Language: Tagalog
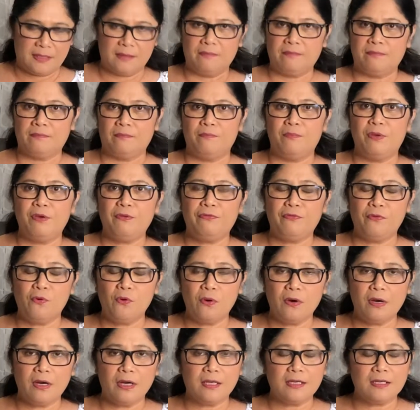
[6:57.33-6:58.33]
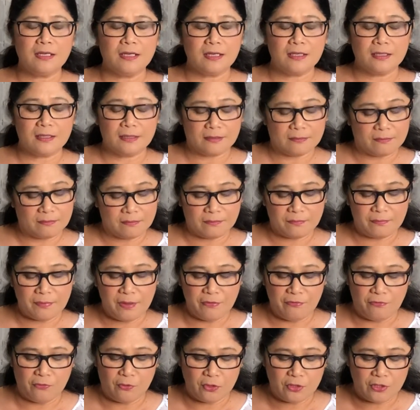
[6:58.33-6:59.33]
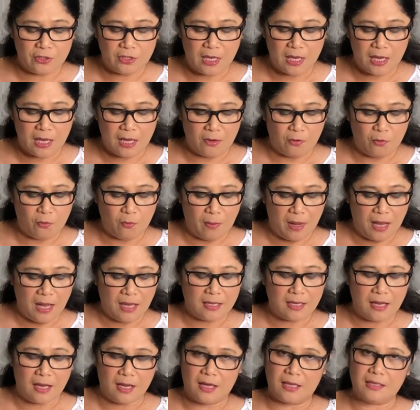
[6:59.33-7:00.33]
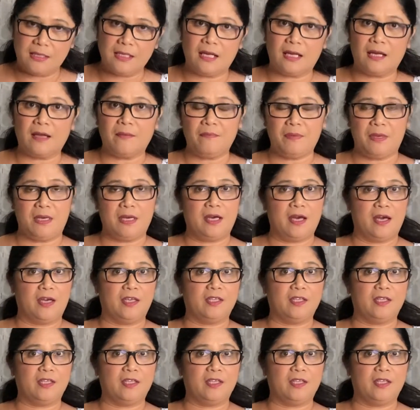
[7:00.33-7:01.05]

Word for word: before, before sa umaga, ah, sa gabi guys,